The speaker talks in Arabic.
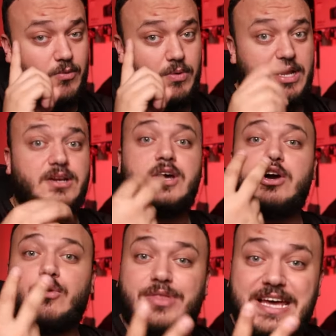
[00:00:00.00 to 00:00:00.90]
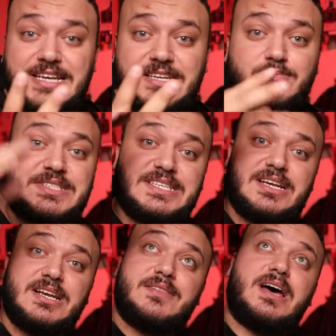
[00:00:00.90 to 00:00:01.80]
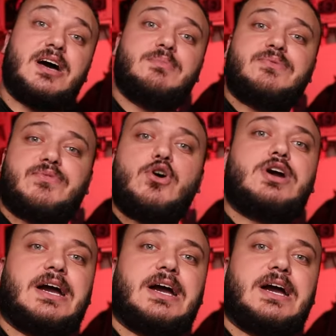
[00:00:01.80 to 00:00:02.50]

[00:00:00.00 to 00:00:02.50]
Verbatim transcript: اولا وثانيا بتصير الاضاءه من فوق